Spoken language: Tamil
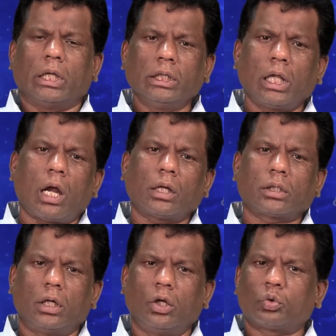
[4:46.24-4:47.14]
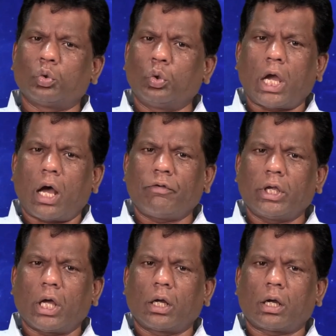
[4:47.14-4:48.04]
இந்த நாட்களில் தூய்
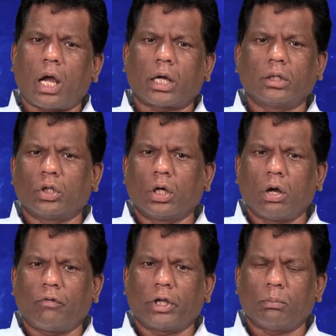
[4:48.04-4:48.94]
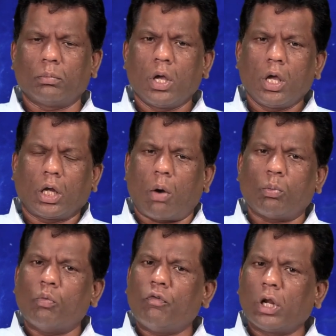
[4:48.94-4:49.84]
ஆவியாருக்காக திரு அவையும் நாம்
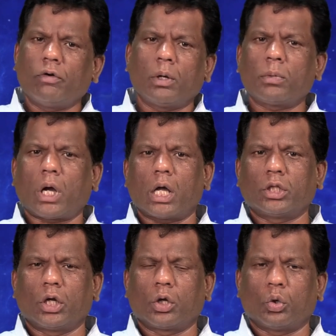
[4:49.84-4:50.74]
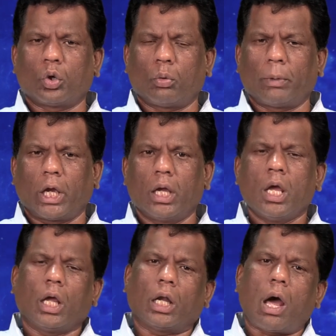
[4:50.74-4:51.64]
ஒவ்வொருவரும் காத்திருக்கின்றோமே
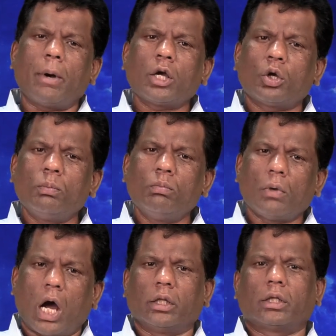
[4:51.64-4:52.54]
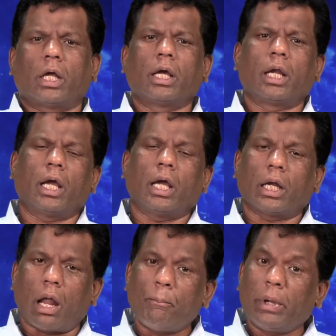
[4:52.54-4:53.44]
நமக்கும் அது தருகிற
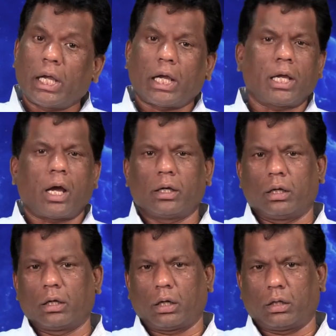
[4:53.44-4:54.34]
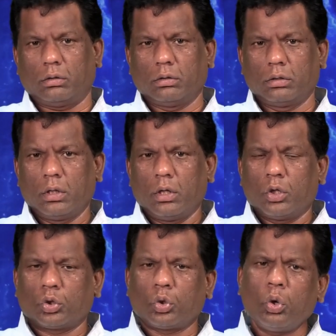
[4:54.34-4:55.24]
நம்பிக்கையாக இருக்கிறது
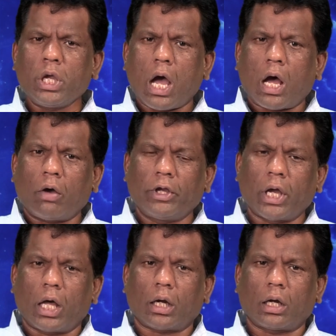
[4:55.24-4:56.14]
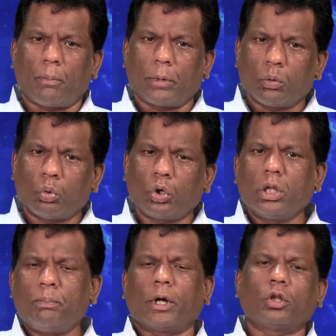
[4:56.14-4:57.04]
தூய ஆவியார் நம்மை
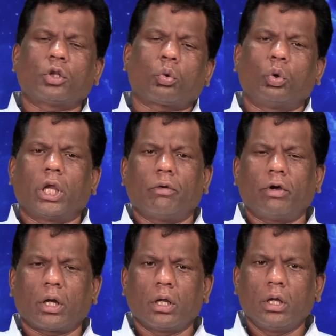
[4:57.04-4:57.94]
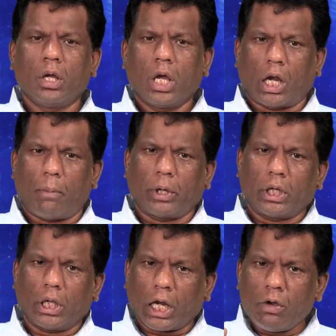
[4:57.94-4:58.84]
உறுதிப்படுத்தக்கூடியவர் நம்மை
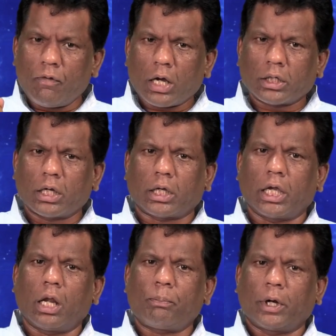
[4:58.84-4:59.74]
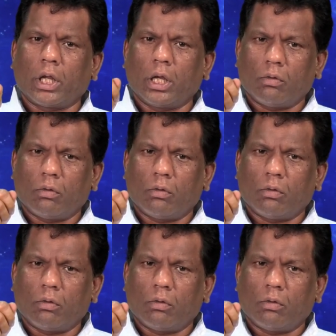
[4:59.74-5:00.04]
இறைவாக்குக்கு ஏற்படி